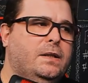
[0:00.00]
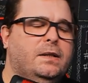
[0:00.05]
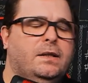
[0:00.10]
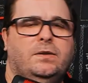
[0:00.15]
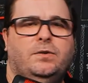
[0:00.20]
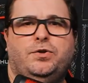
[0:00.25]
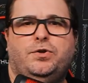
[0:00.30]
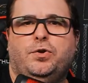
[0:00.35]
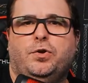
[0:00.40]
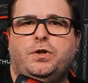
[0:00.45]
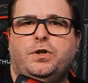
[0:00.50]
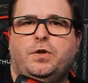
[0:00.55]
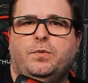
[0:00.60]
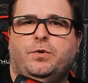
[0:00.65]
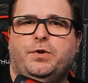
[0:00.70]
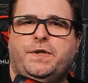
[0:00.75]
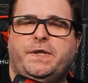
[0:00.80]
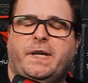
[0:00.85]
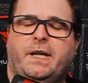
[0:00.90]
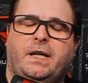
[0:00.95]
nos
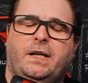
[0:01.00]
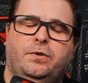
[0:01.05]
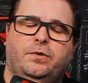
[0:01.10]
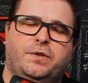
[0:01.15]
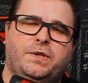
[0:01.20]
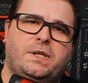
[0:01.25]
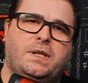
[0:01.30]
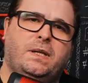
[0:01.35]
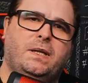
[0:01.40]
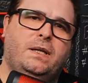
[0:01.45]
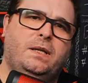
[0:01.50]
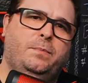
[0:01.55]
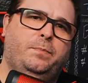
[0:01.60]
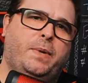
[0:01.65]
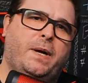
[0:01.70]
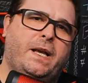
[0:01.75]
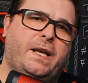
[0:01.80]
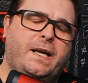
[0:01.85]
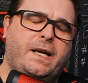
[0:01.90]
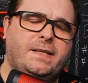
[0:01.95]
últimos anos ele
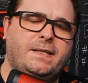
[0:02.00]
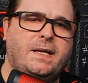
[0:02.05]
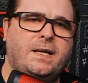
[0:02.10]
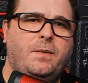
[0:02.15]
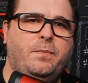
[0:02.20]
parece